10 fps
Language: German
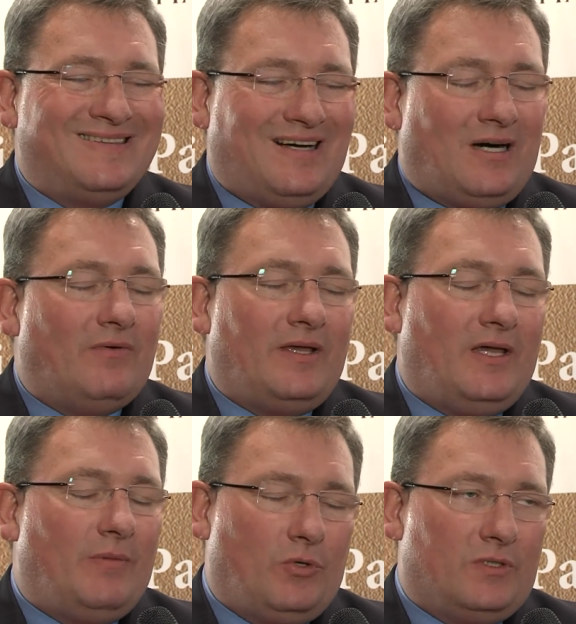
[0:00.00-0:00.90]
da aber
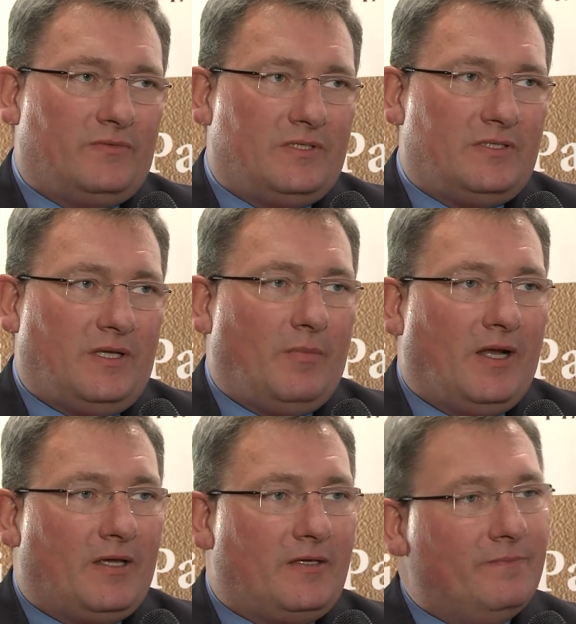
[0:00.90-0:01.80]
eher im kurzfristigen
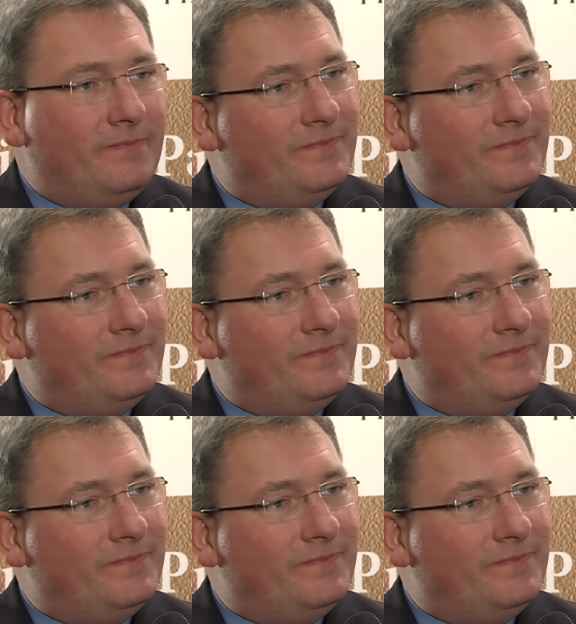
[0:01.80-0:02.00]
Bereich.